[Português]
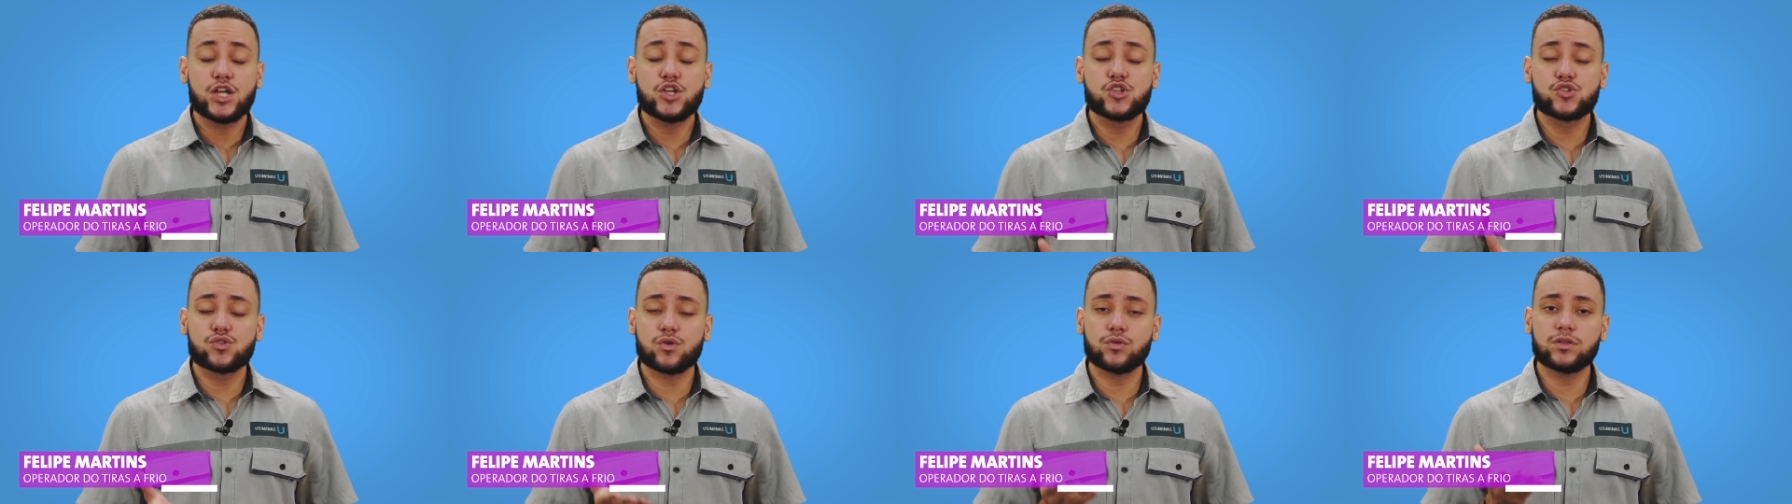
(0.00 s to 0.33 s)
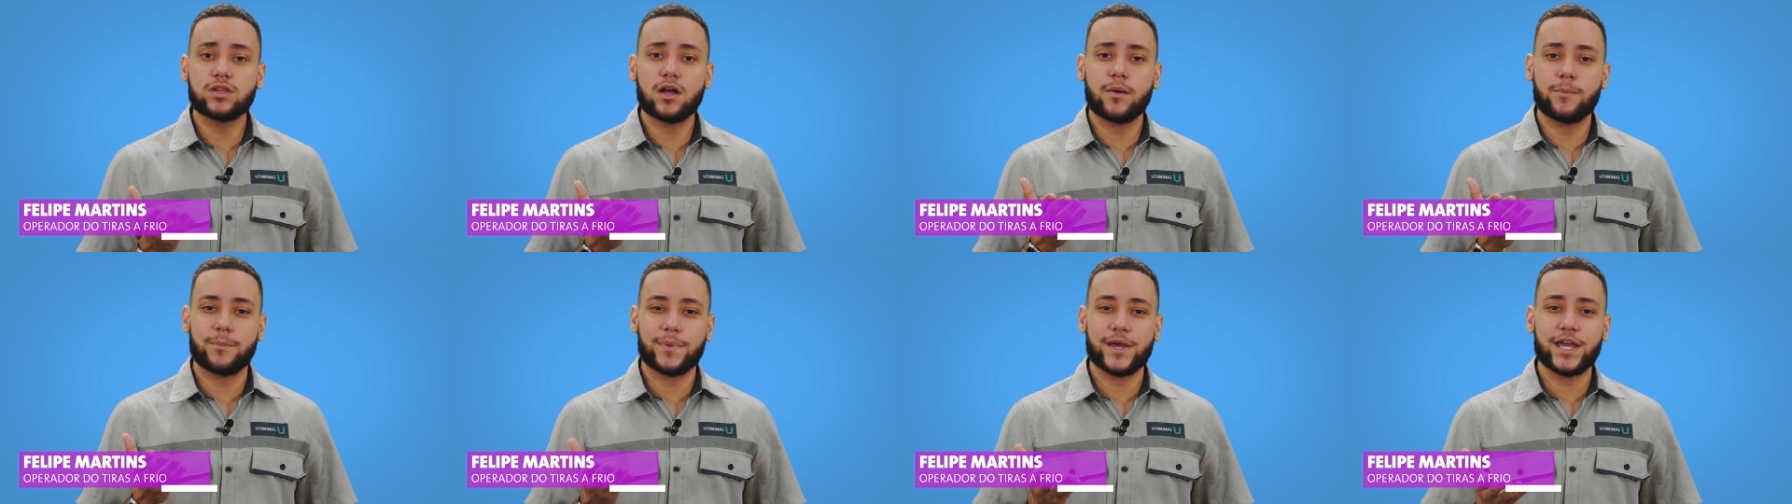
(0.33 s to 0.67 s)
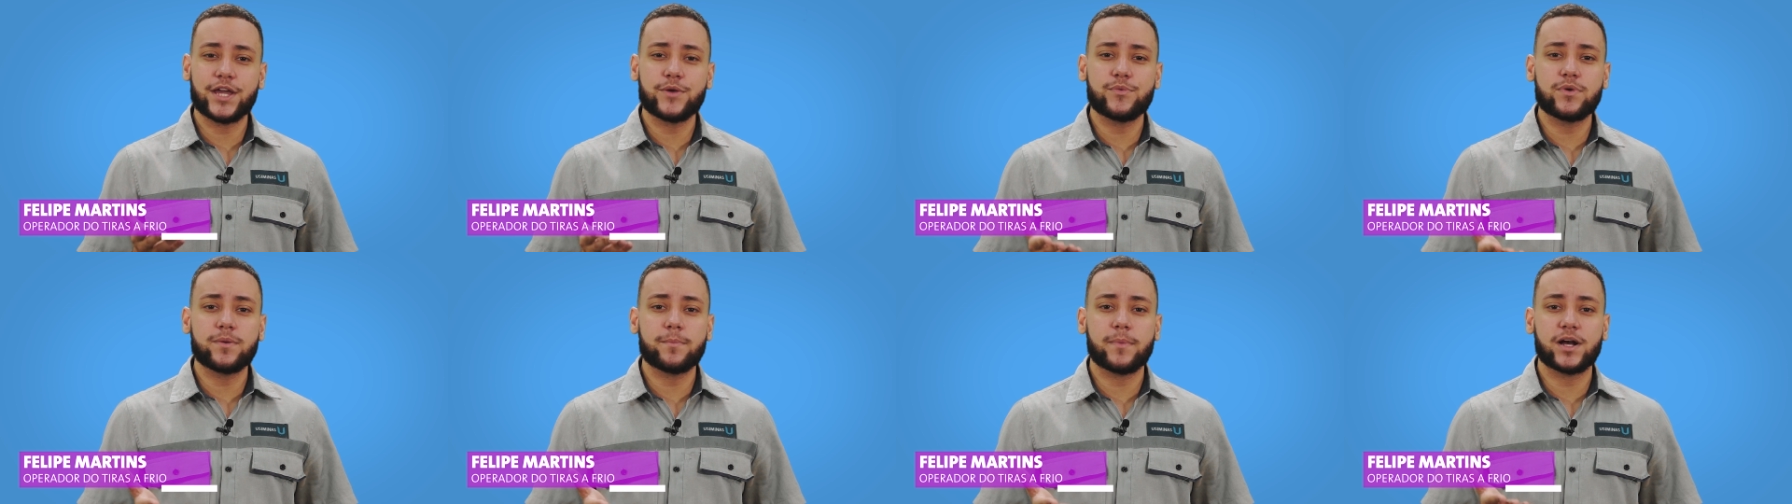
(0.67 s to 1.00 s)
e sou
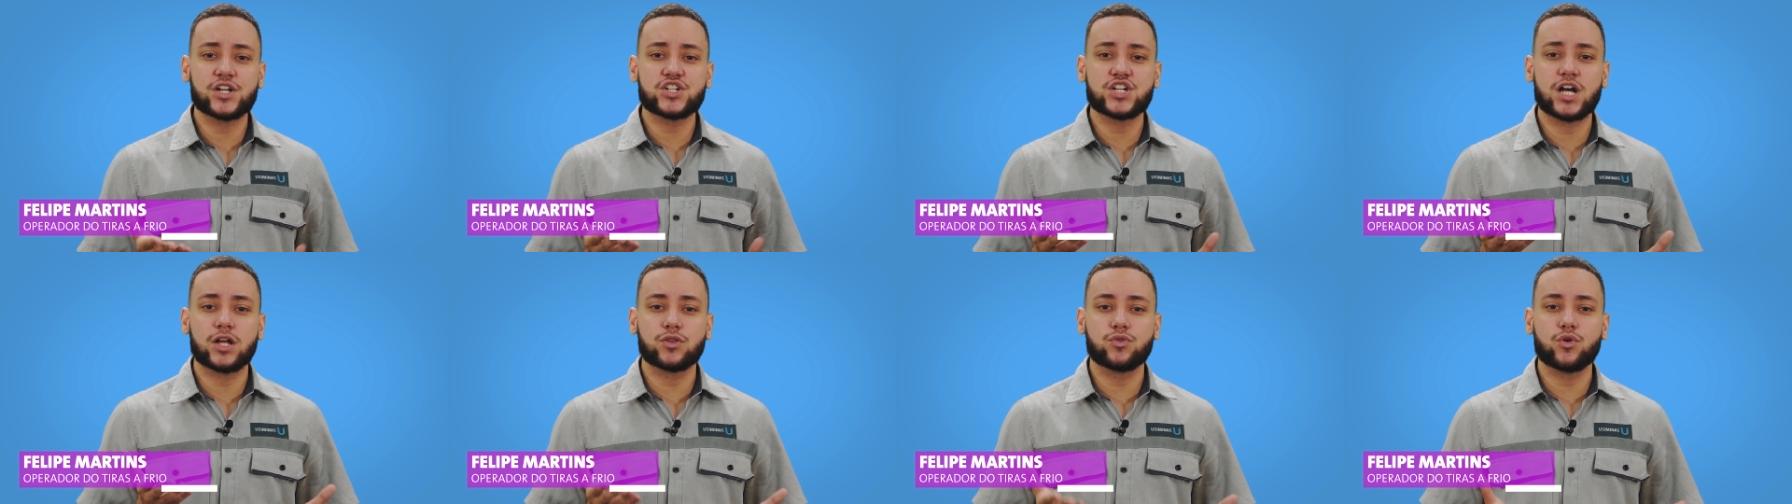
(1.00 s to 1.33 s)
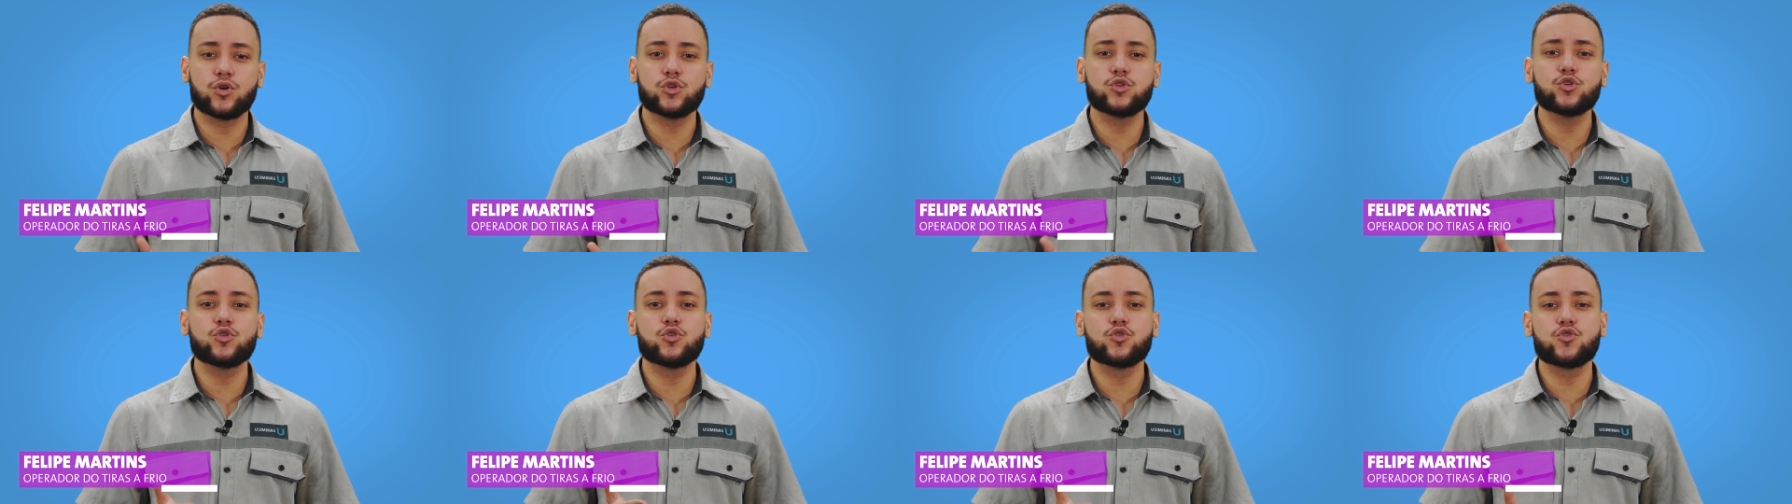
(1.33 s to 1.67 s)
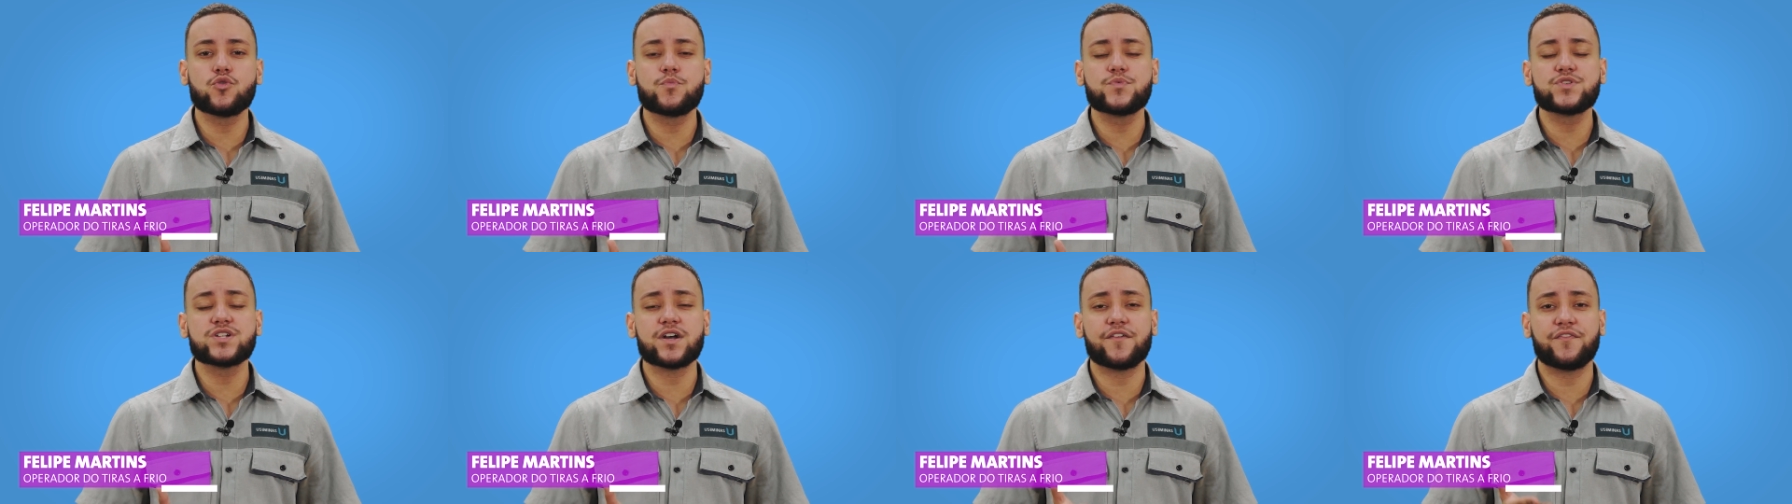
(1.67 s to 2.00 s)
também o embaixador do
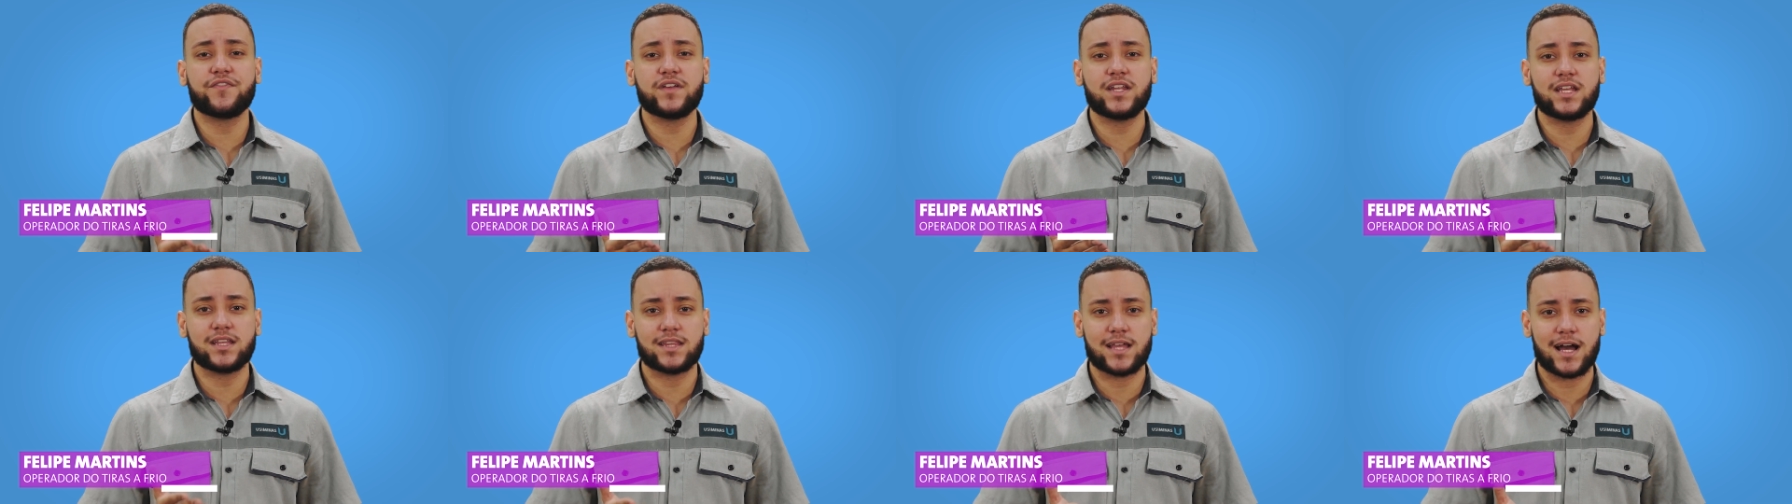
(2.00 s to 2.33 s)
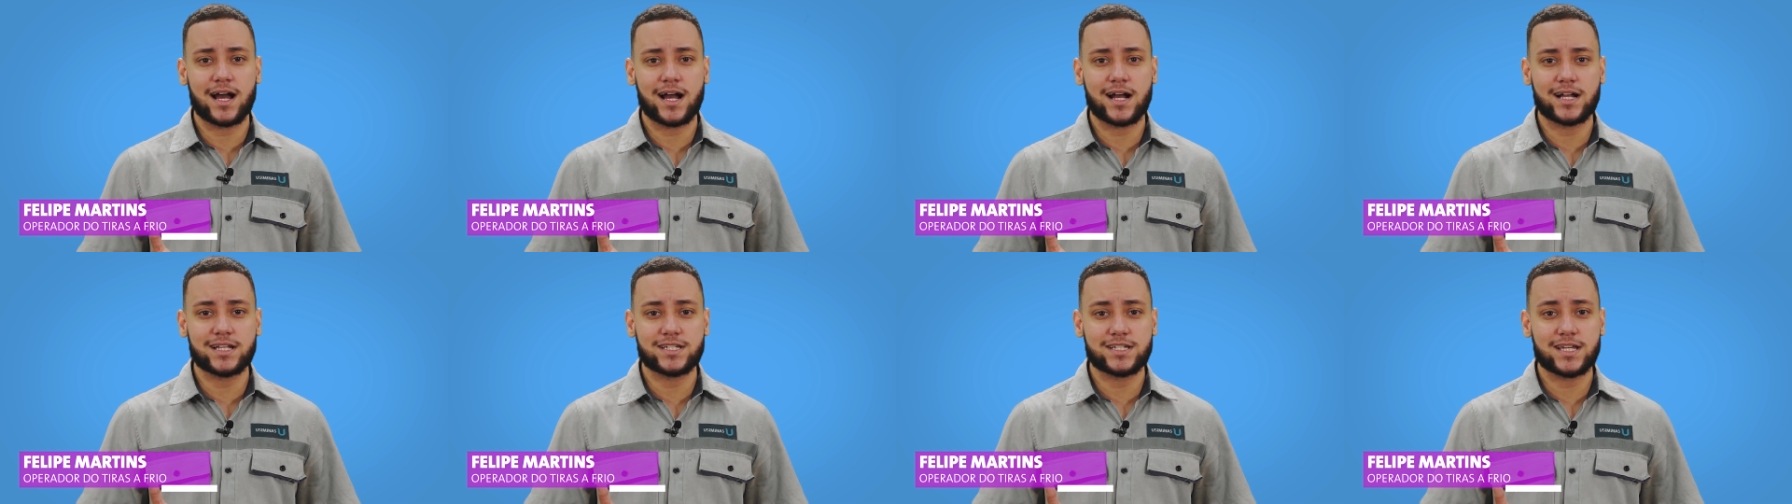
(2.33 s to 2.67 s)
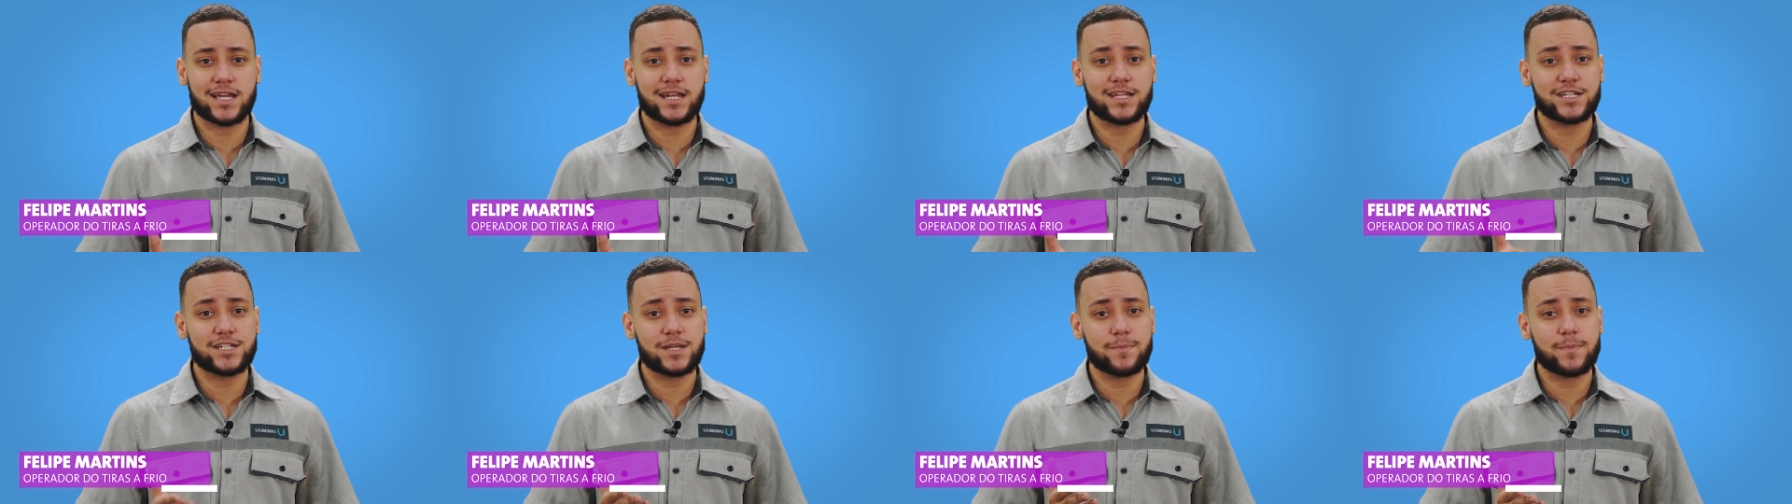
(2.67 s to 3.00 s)
grupo de
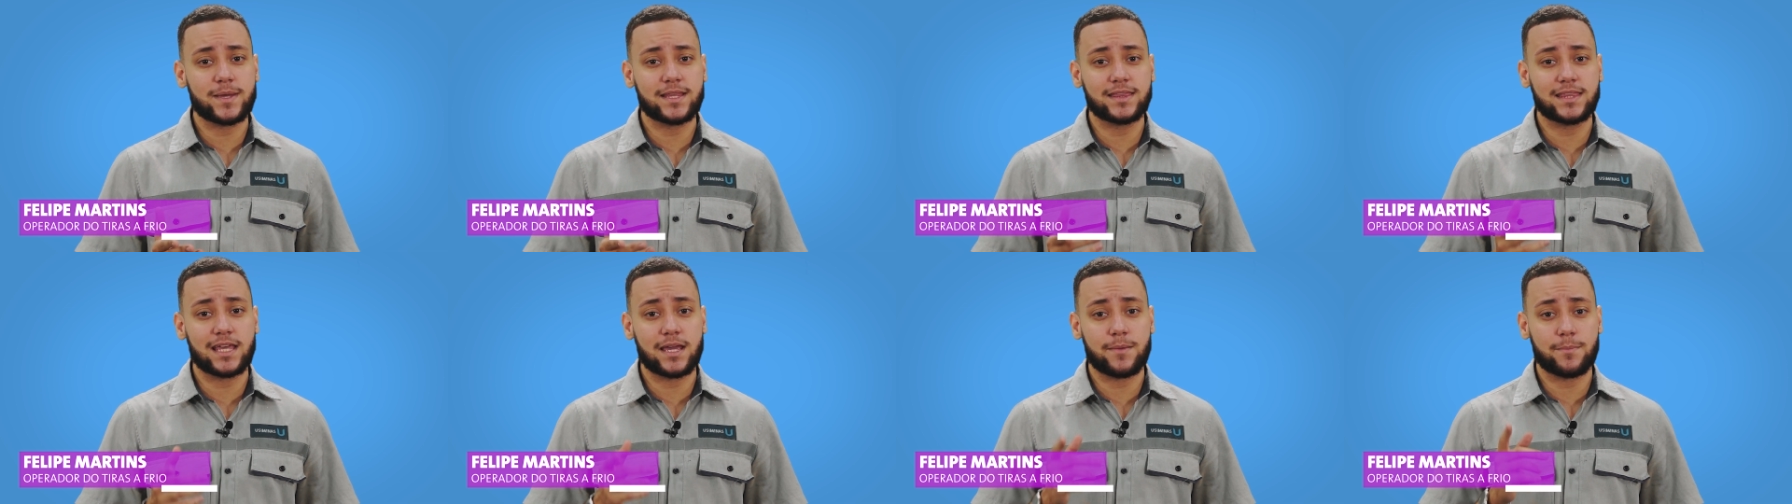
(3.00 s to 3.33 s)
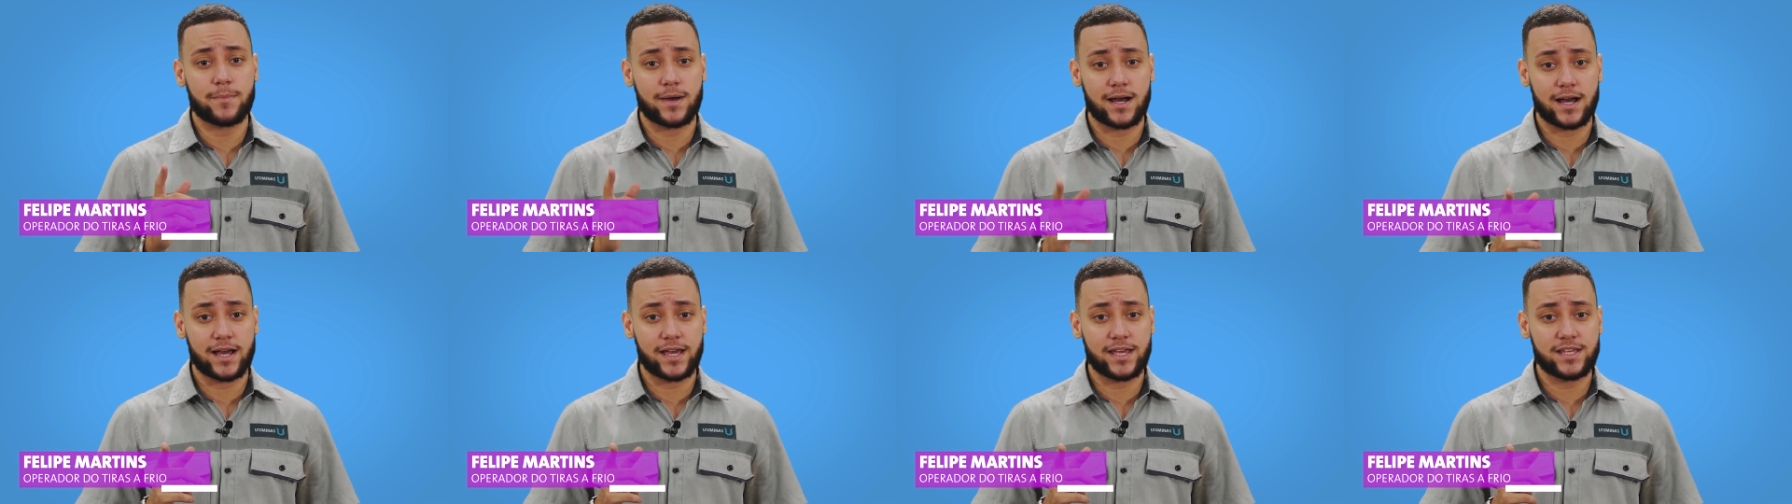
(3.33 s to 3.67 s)
afinidade LGBTI+,